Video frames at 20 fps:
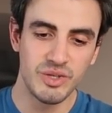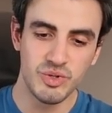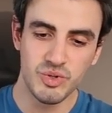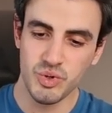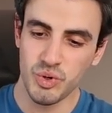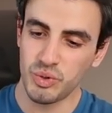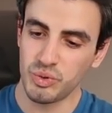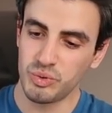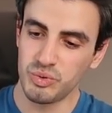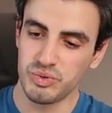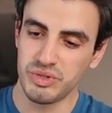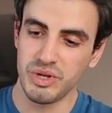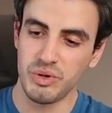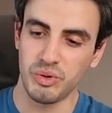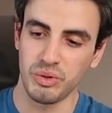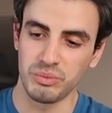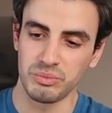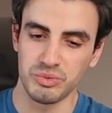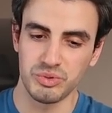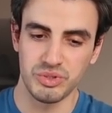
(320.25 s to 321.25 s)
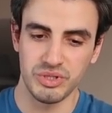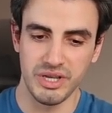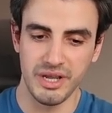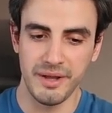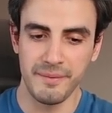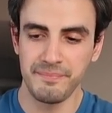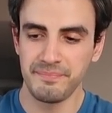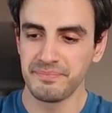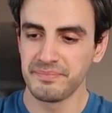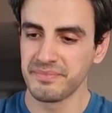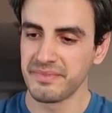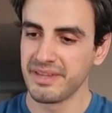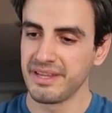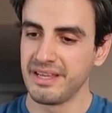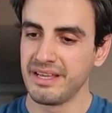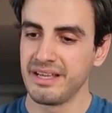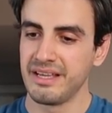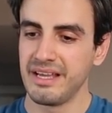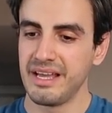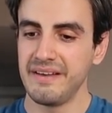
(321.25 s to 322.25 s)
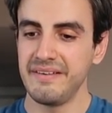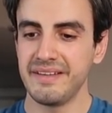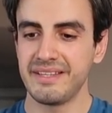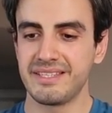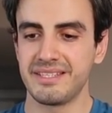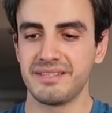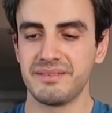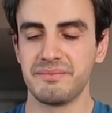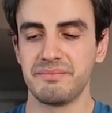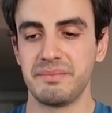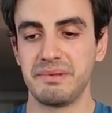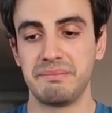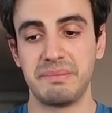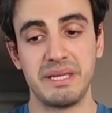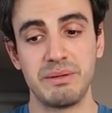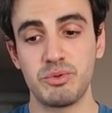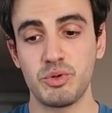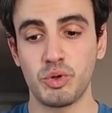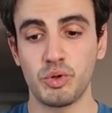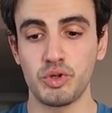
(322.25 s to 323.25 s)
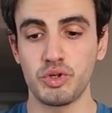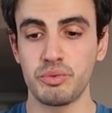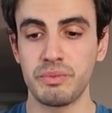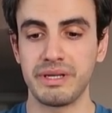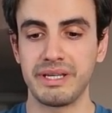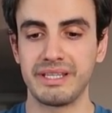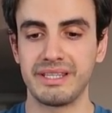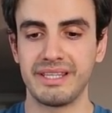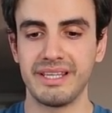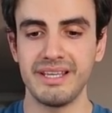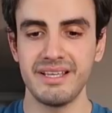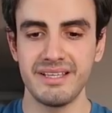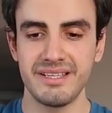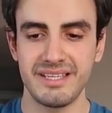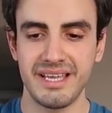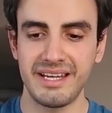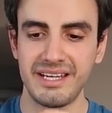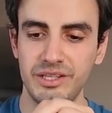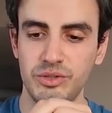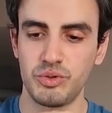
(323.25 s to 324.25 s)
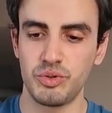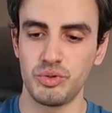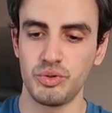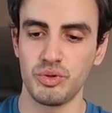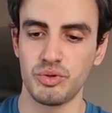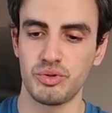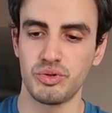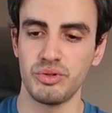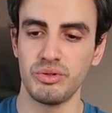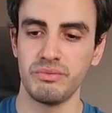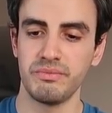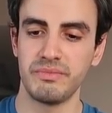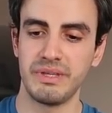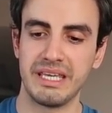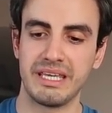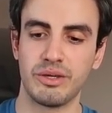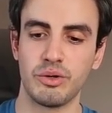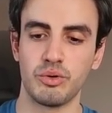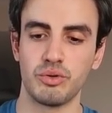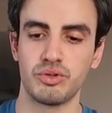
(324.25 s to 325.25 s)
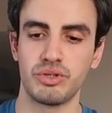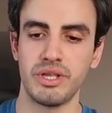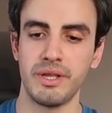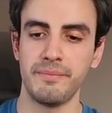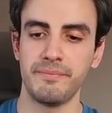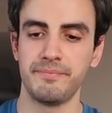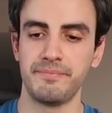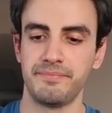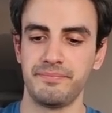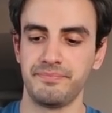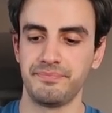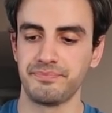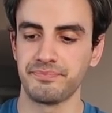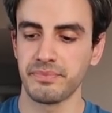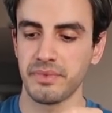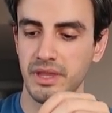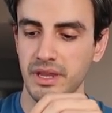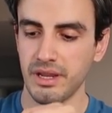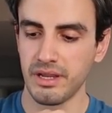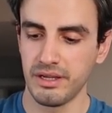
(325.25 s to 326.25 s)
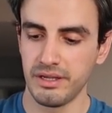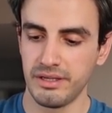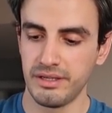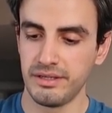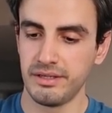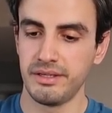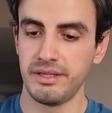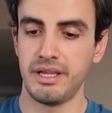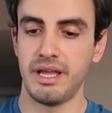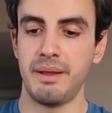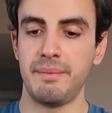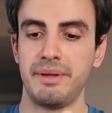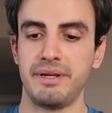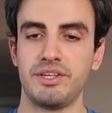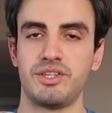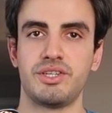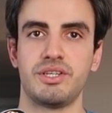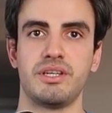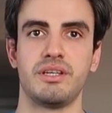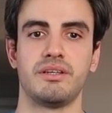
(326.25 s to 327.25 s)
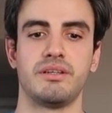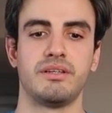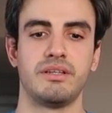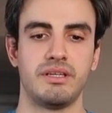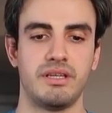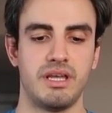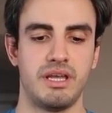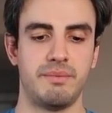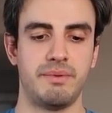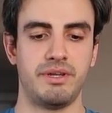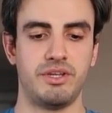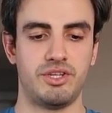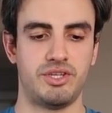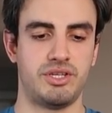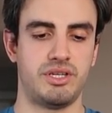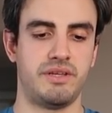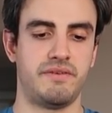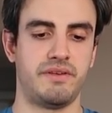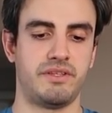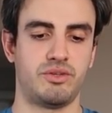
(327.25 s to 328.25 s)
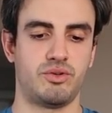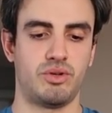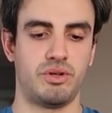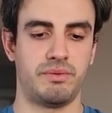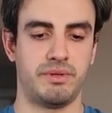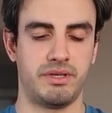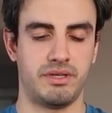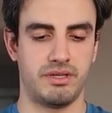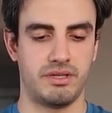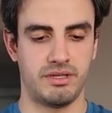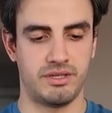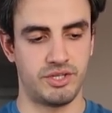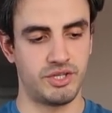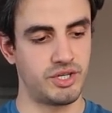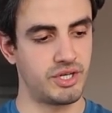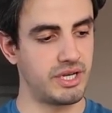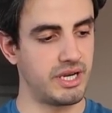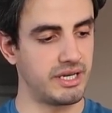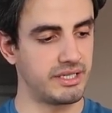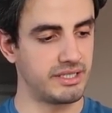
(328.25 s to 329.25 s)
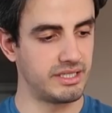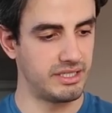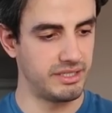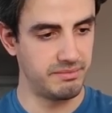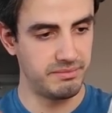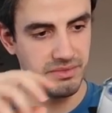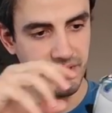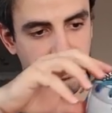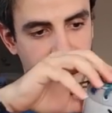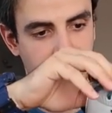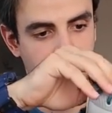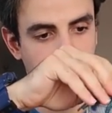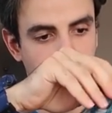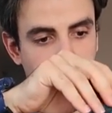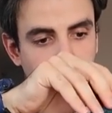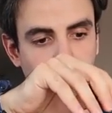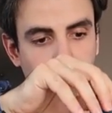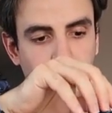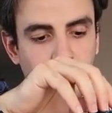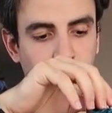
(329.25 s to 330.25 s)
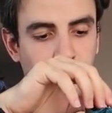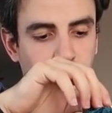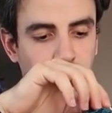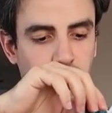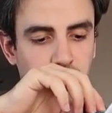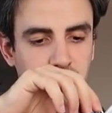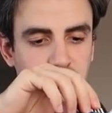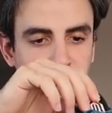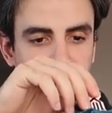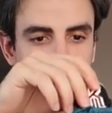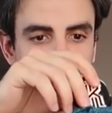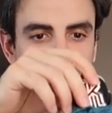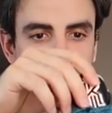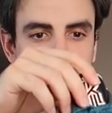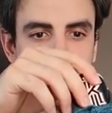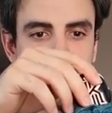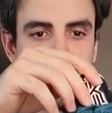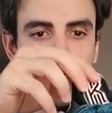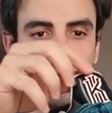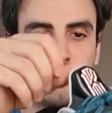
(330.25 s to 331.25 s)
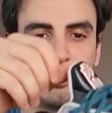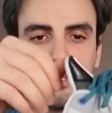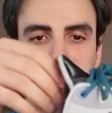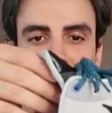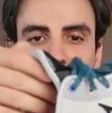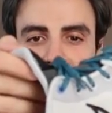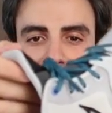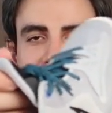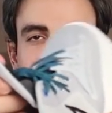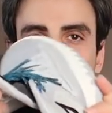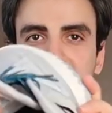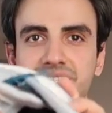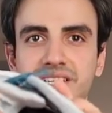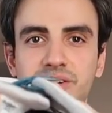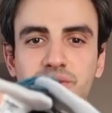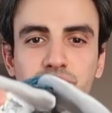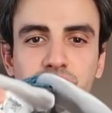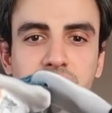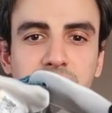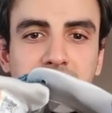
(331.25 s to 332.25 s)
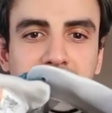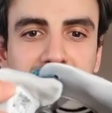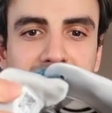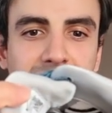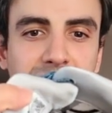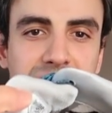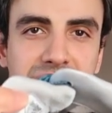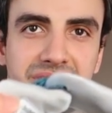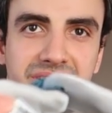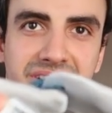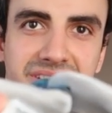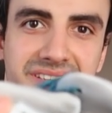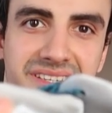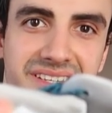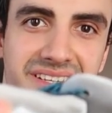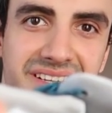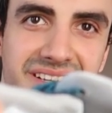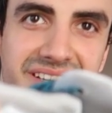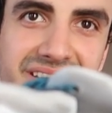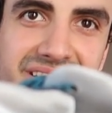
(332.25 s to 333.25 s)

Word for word: Çok güzel olmuş ya. Evet, benim çok hoşuma gitti. Sen ne düşünüyorsun ilk görüşte? İçinin de simli bir kumaşı var galiba. Hemen içine evet şöyle çıkartalım. Oo, içinde de ne yok ki arkadaşlar şuraya bakar mısınız?